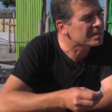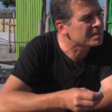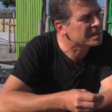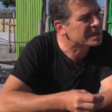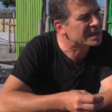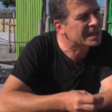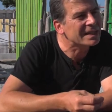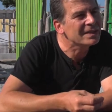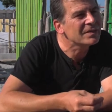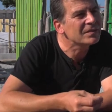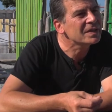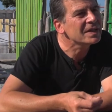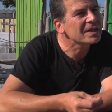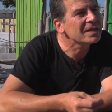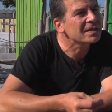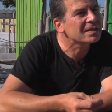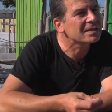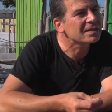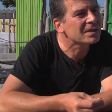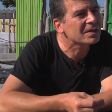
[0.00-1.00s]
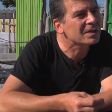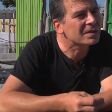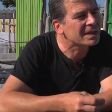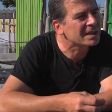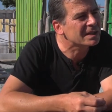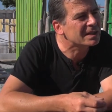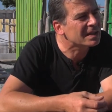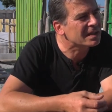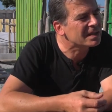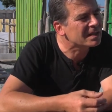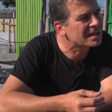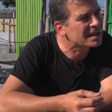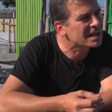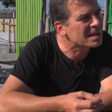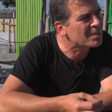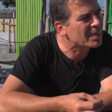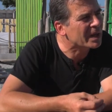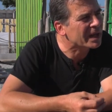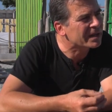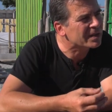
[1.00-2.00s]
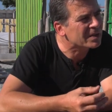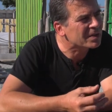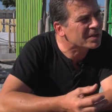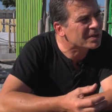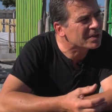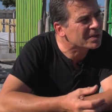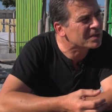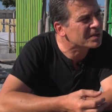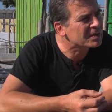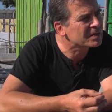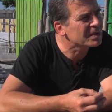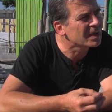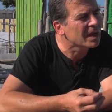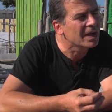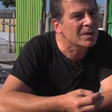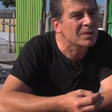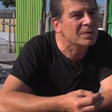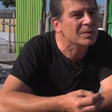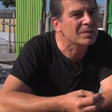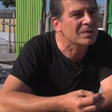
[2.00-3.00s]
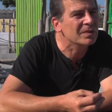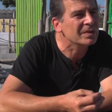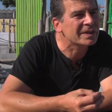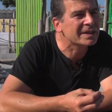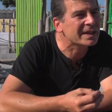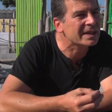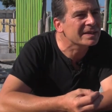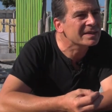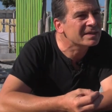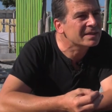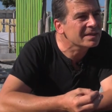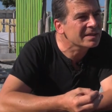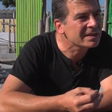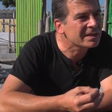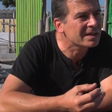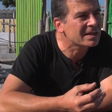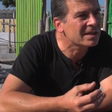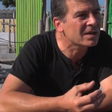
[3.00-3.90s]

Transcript: qualifiés, euh, qu'ils prennent euh, une, qualité, qu'ils